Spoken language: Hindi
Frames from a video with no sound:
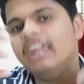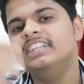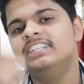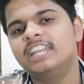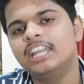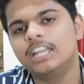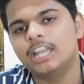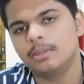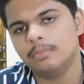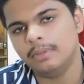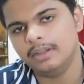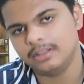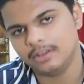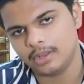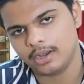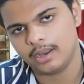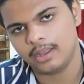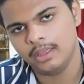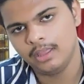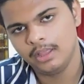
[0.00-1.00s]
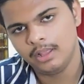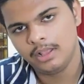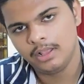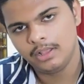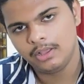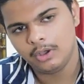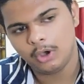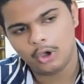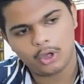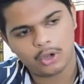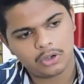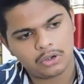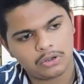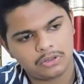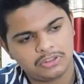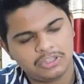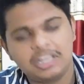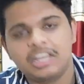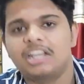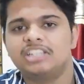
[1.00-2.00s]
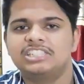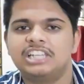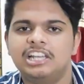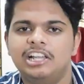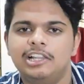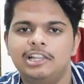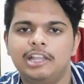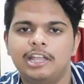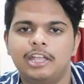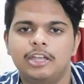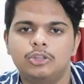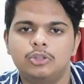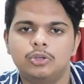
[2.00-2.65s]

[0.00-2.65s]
एंटरटेनमेंट करे और तेरा चैनल देखे